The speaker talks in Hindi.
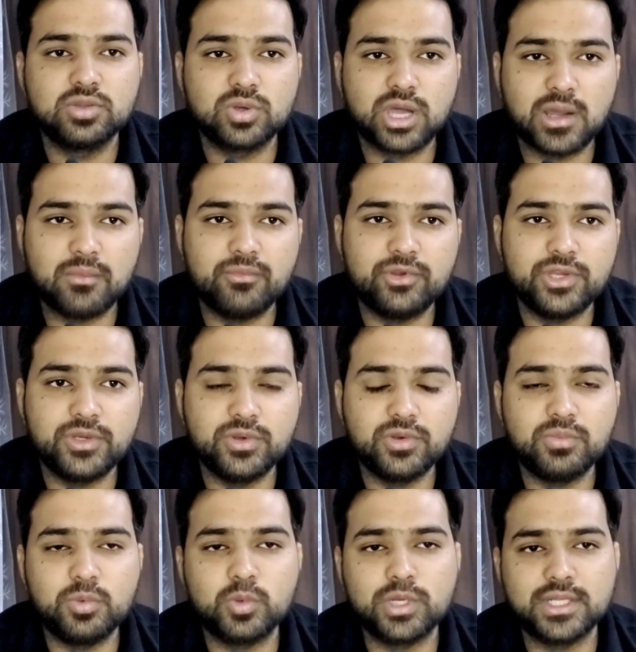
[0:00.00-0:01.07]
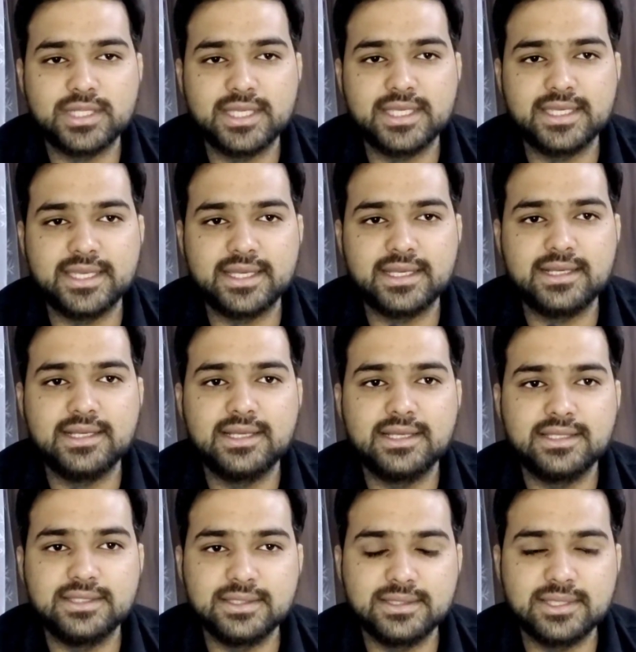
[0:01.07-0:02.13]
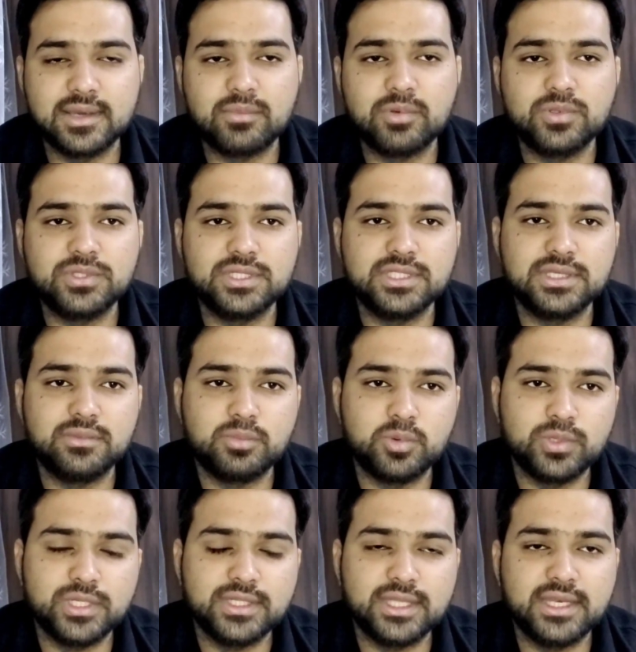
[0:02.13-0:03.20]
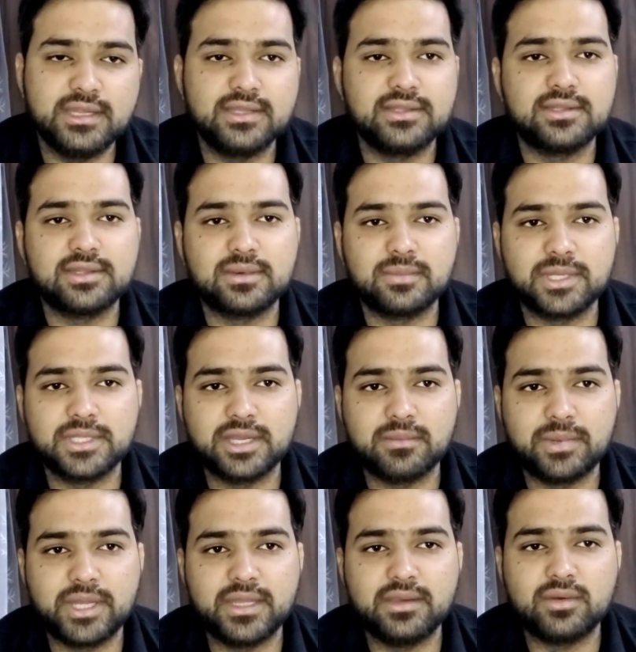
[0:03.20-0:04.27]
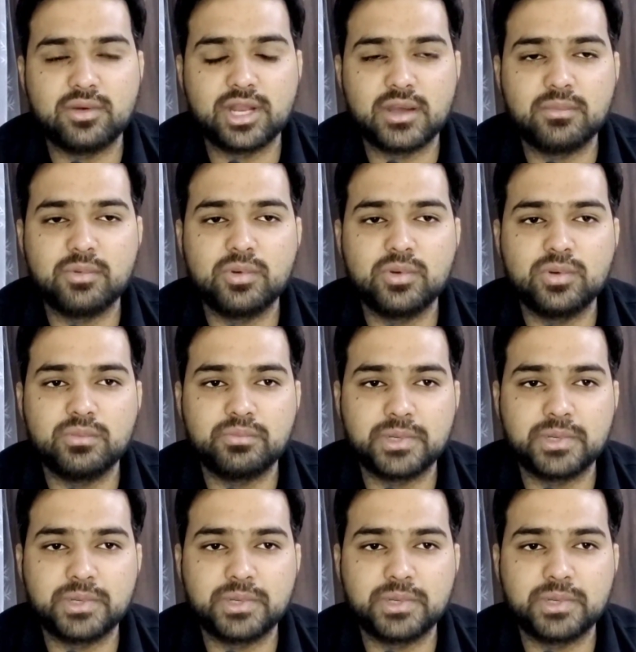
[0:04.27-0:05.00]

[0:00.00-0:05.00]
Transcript: तो आप वीडियो को पूरा देखिएगा जिससे आपको चीज़ें पूरी तरीके से समझ आ पाए और आपको